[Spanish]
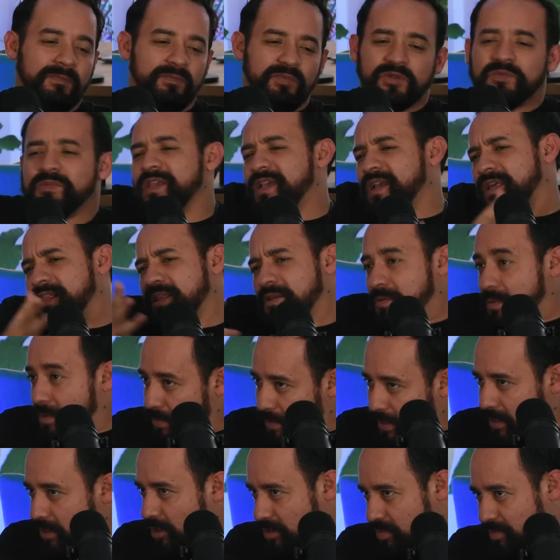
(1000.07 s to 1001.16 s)
pues mi hija de
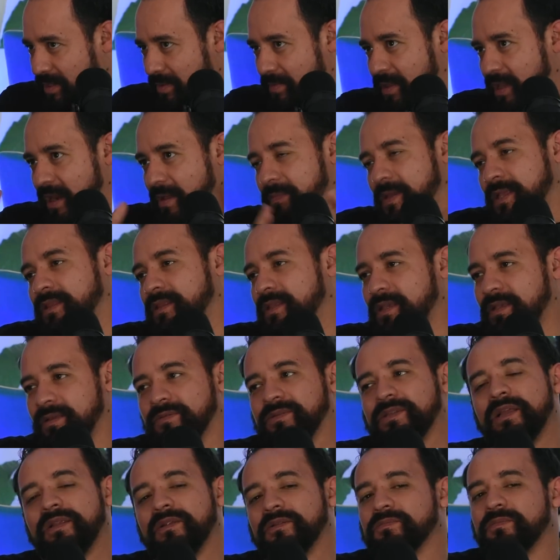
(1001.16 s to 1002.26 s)
vivirlos primeramente, o
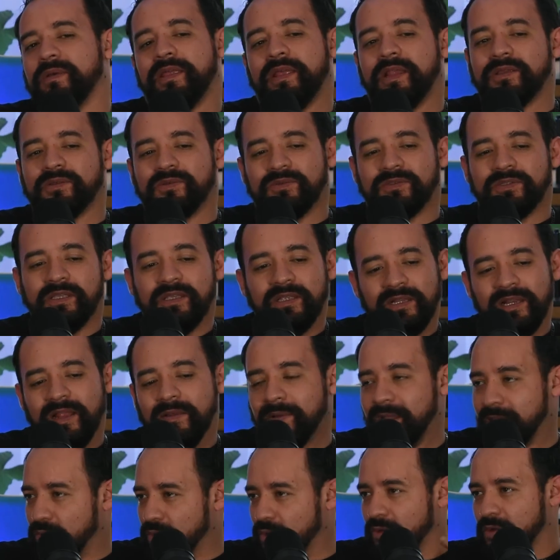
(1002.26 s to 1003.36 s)
sea, los madrazos del
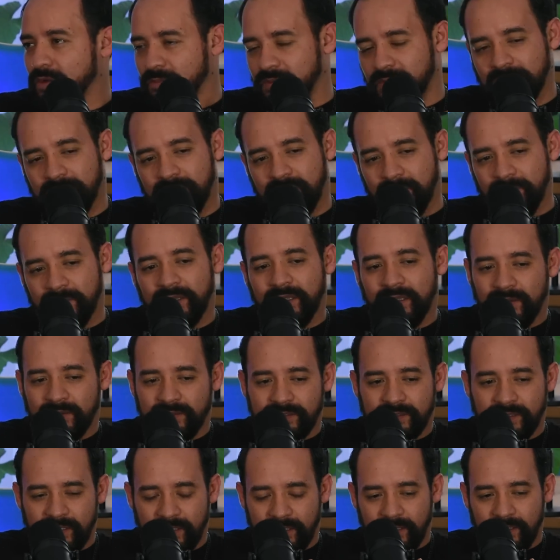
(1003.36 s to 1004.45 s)
abandono, porque también tengo
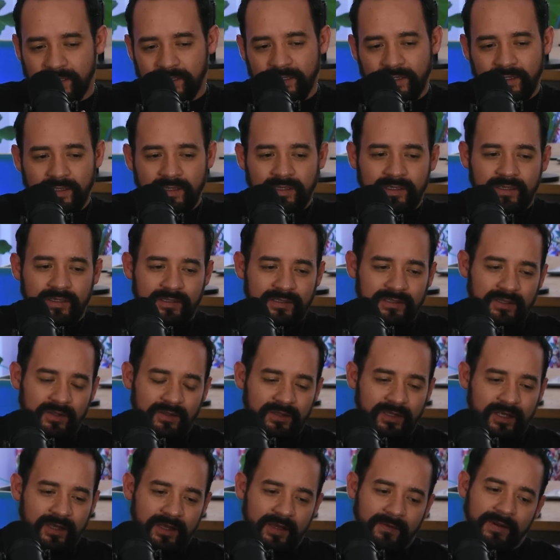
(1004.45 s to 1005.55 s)
este, esta
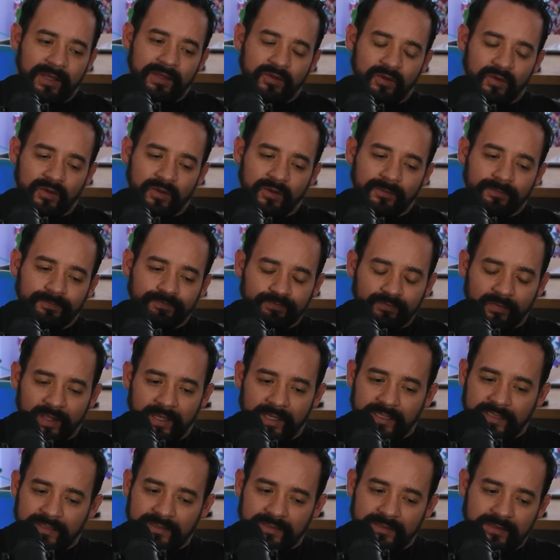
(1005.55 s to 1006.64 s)
onda de abandono,
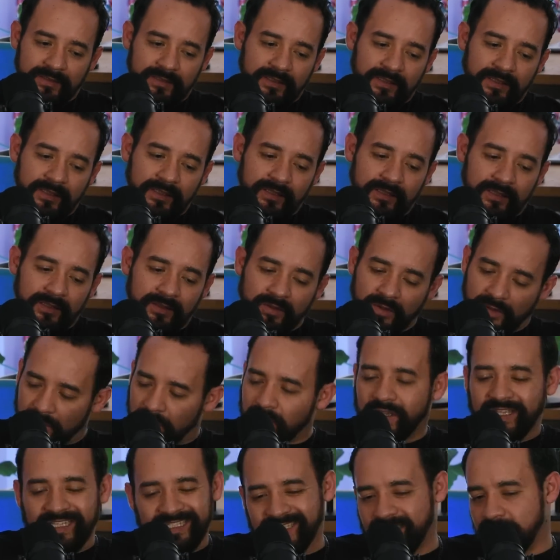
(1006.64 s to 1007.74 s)
este, yo creo
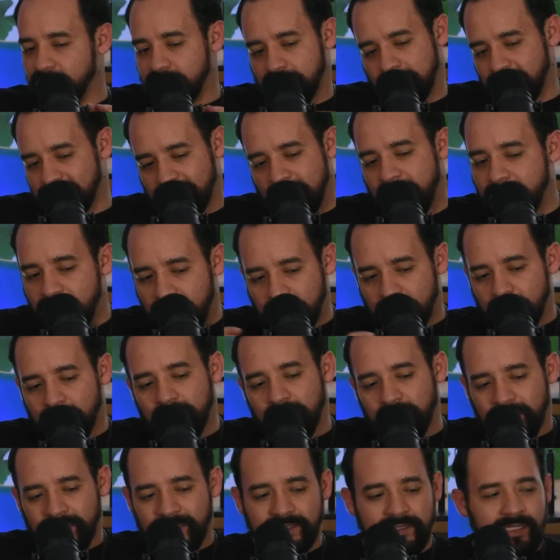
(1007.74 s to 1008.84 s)
que sí, desde ahí yo
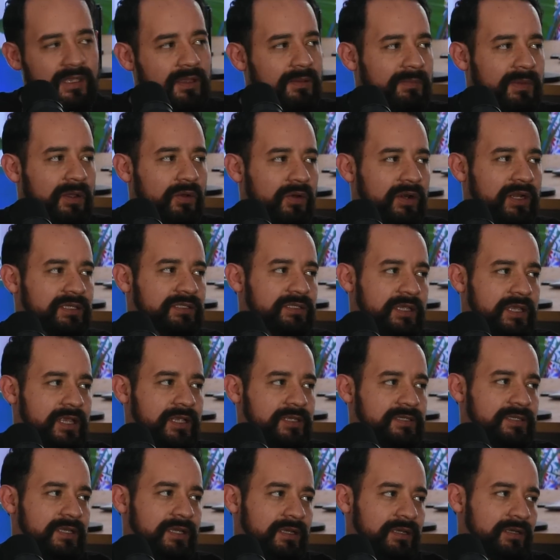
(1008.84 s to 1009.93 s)
creo que esa mejor
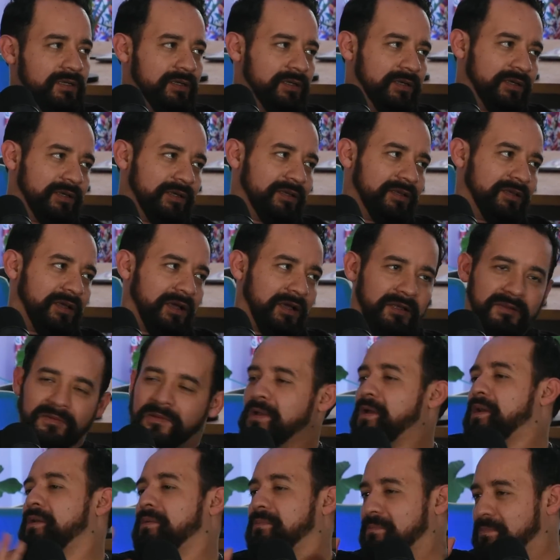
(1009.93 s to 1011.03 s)
enseñanza
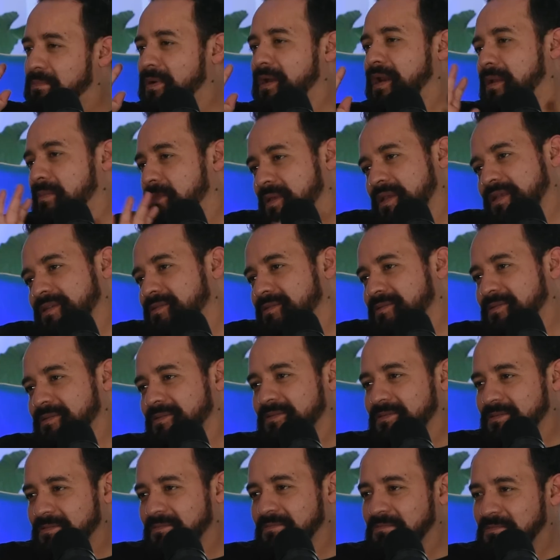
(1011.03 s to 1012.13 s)
para mí
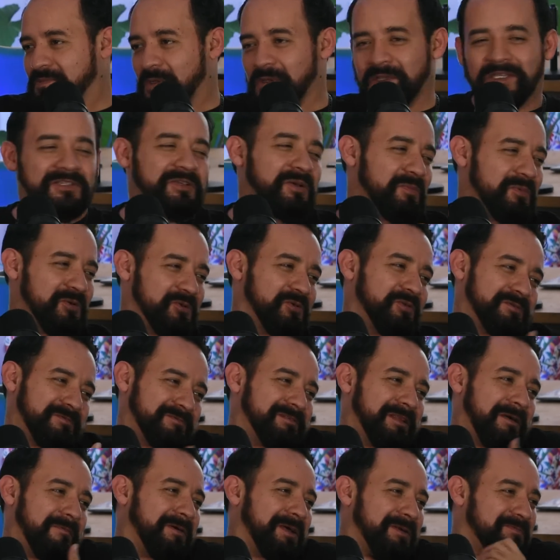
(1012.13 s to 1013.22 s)
es ¿no? Es como
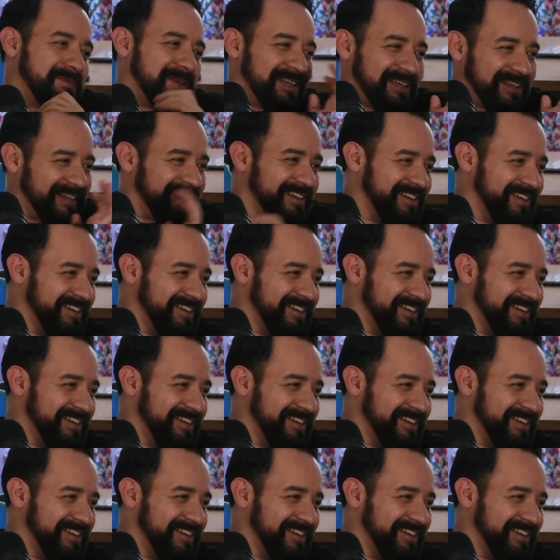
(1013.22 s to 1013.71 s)
lavarme